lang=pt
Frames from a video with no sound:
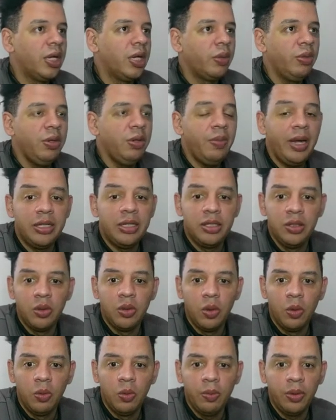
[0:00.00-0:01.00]
da
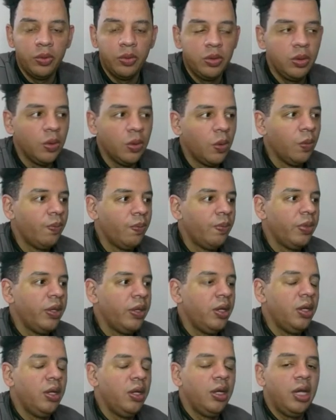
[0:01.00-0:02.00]
greenbet.io.
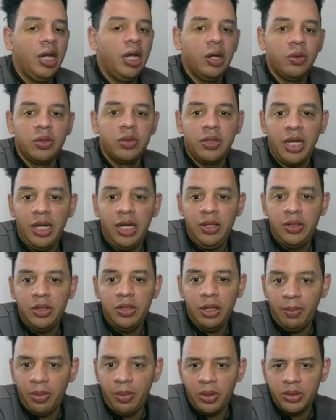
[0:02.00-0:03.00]
É um
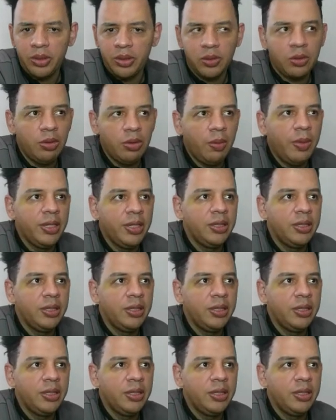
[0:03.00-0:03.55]
site de apostas como a